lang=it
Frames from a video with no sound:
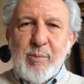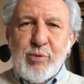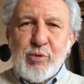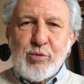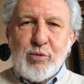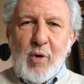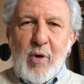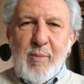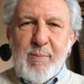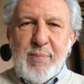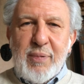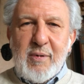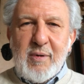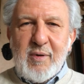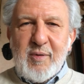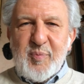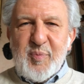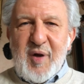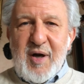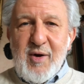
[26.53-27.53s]

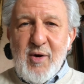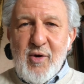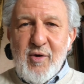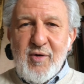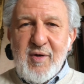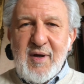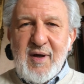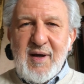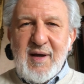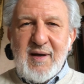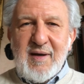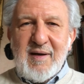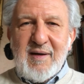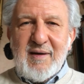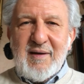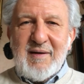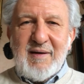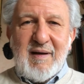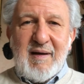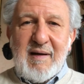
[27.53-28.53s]
Purtroppo per noi
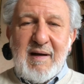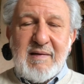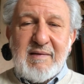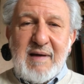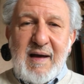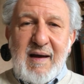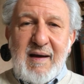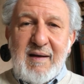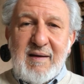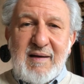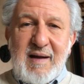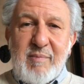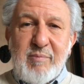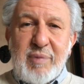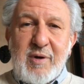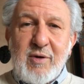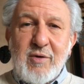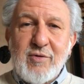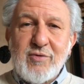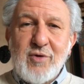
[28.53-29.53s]
eh, in realtà i
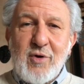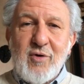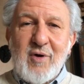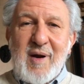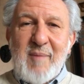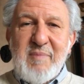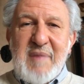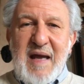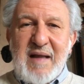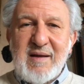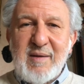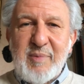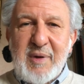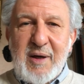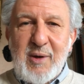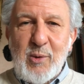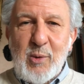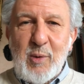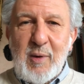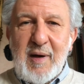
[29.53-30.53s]
tempi non sono cambiati
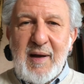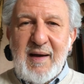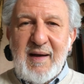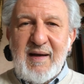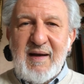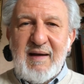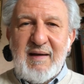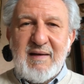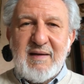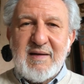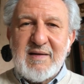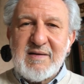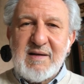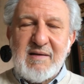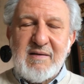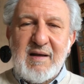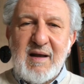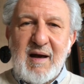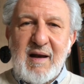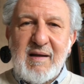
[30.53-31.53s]
per nulla e eh,
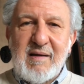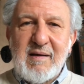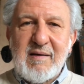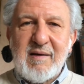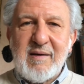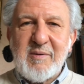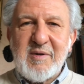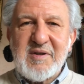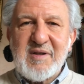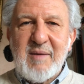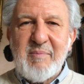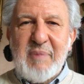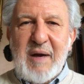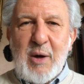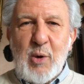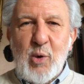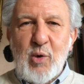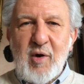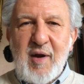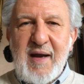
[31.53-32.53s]
sentirete che queste
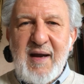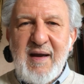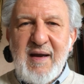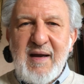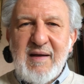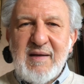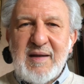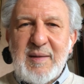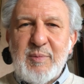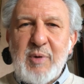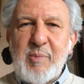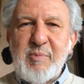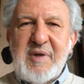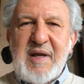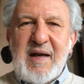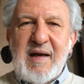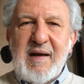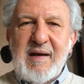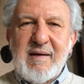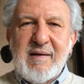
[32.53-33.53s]
parole di Bob
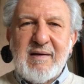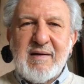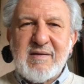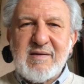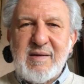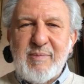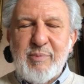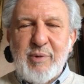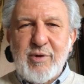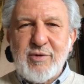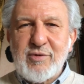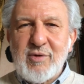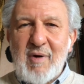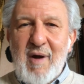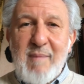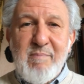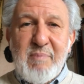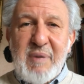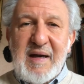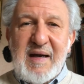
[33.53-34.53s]
Dylan si possono
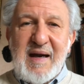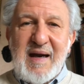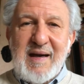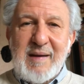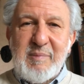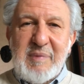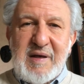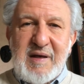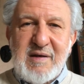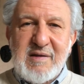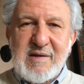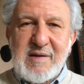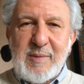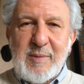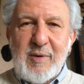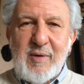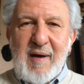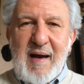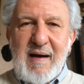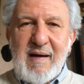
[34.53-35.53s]
applicare
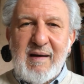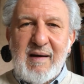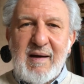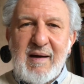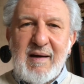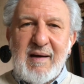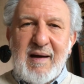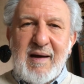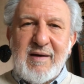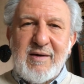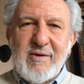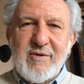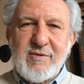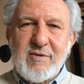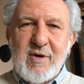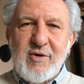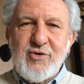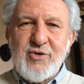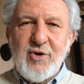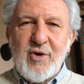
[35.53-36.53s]
benissimo anche ai
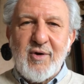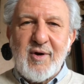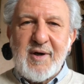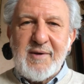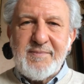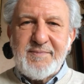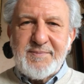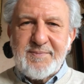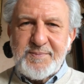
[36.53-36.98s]
nostri giorni.